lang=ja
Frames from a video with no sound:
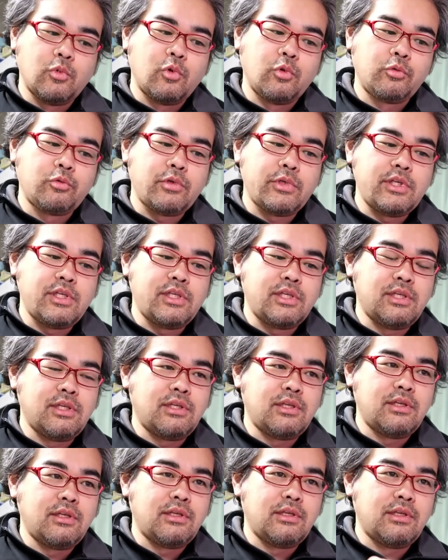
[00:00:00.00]
う本当に
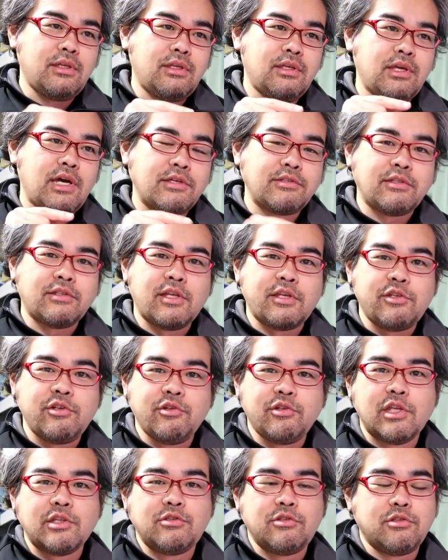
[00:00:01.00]
浅間
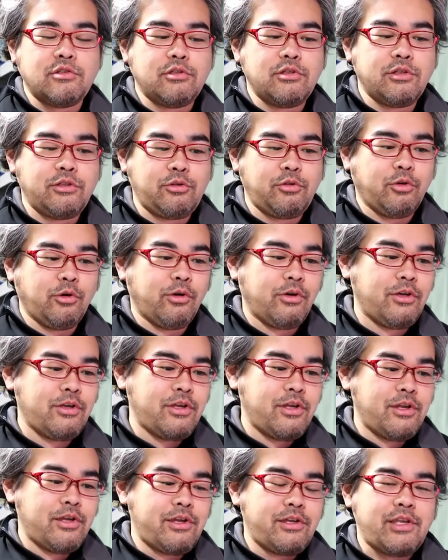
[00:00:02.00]
優奈ずっと
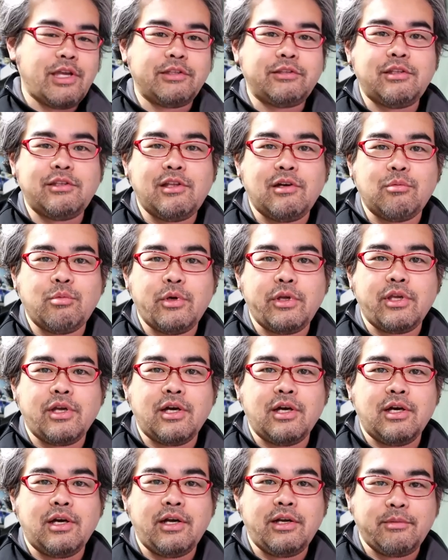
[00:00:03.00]
やってた覚え
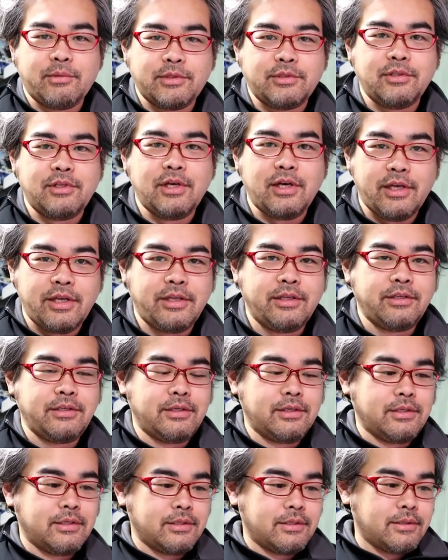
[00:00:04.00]
がありますね。はい。
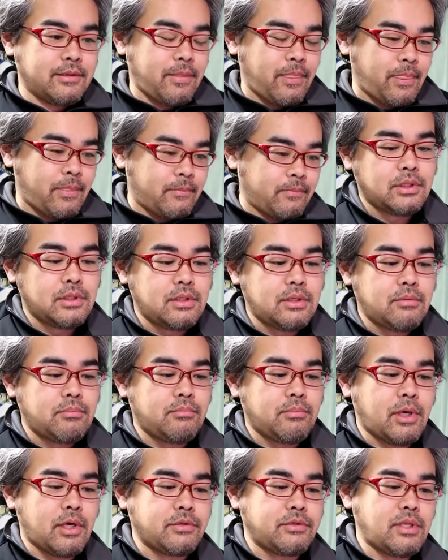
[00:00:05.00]

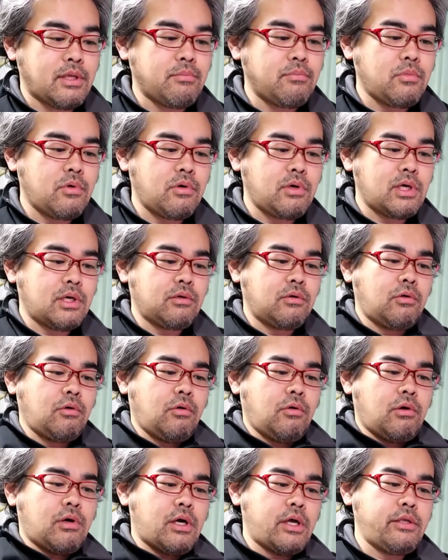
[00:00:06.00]
まあ、専門
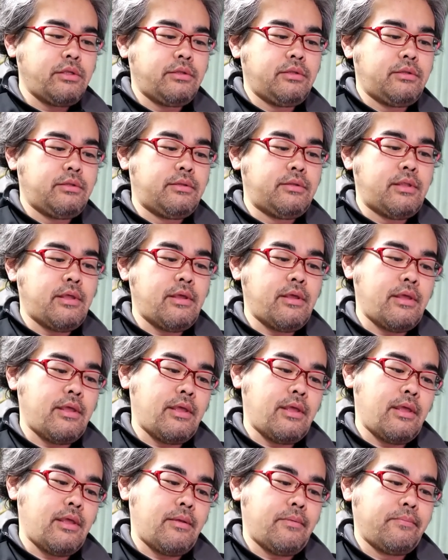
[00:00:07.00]
学校入っ
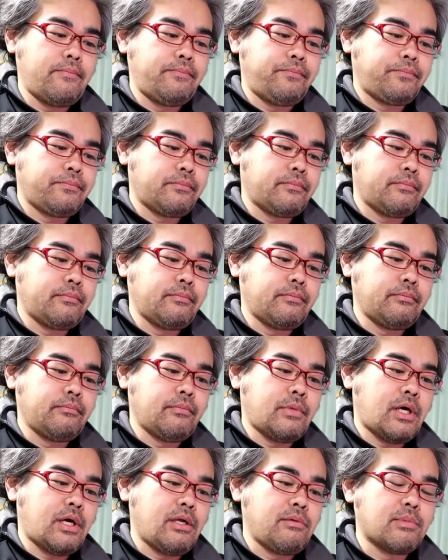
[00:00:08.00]
て、
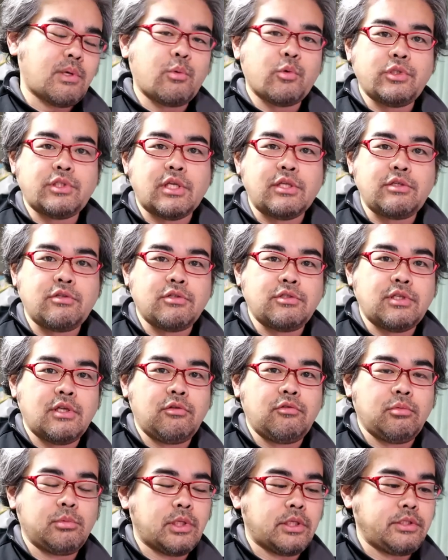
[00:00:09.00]
まあ今も親しくして
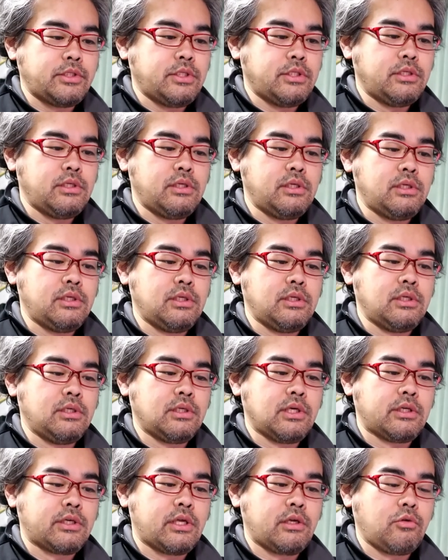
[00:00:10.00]
る友達
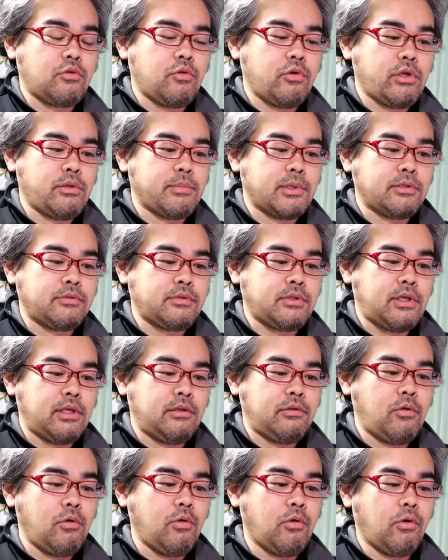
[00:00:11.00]
が結構いますけ
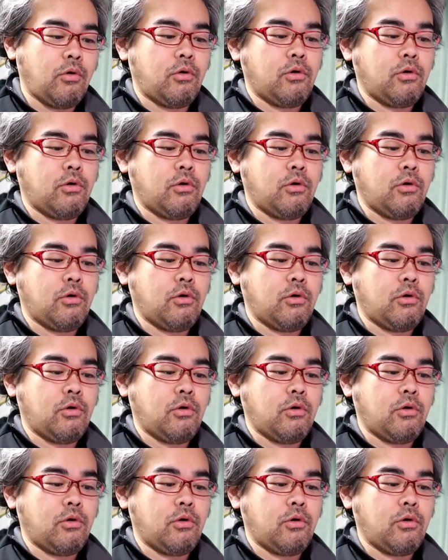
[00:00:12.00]
ど、